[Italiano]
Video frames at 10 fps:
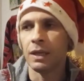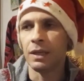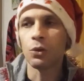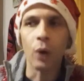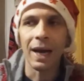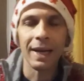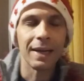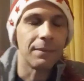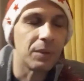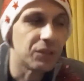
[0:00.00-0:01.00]
il
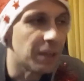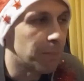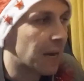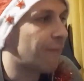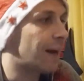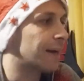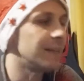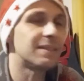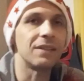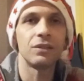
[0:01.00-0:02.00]
quale sembrava che
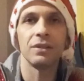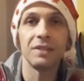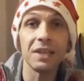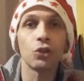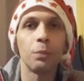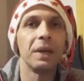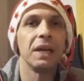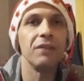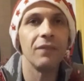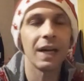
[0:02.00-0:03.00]
stessero per
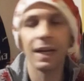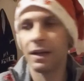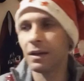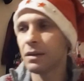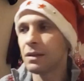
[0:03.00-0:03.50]
rivivere